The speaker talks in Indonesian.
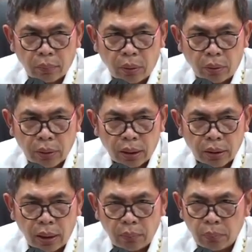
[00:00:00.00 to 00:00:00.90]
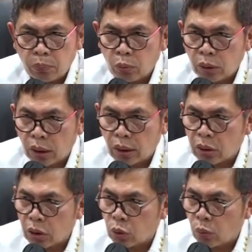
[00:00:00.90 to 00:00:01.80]
bahwa jaksa membuktikan
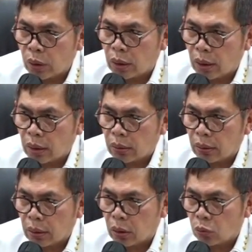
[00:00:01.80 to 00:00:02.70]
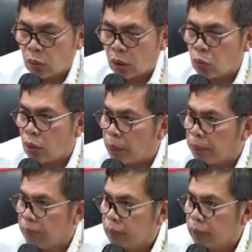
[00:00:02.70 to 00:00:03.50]
sesuai dengan ketentuan KUHAP